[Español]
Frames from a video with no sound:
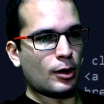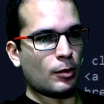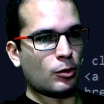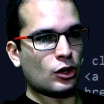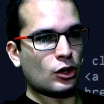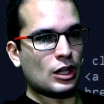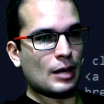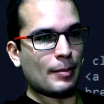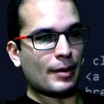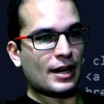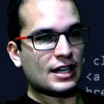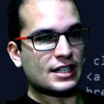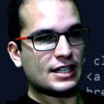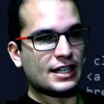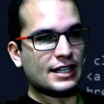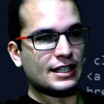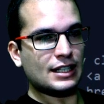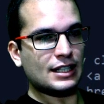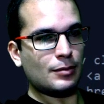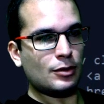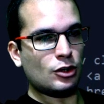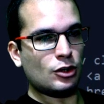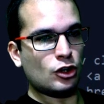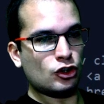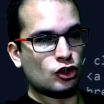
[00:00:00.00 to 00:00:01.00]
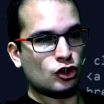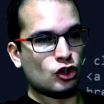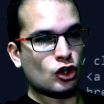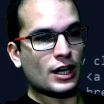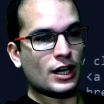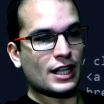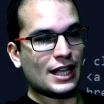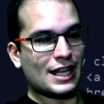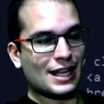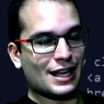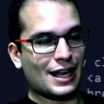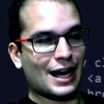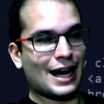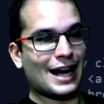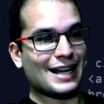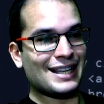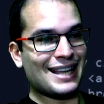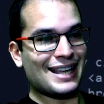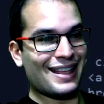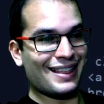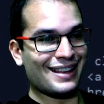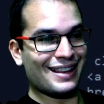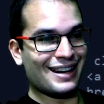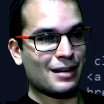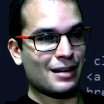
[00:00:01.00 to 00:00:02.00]
Pero bueno, ya para el siguiente vídeo yo
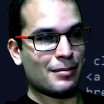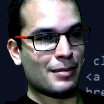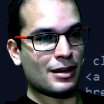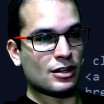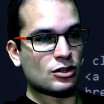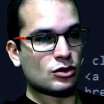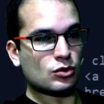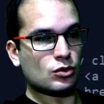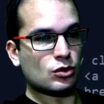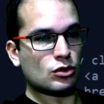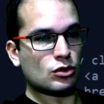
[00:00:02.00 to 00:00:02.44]
añadiré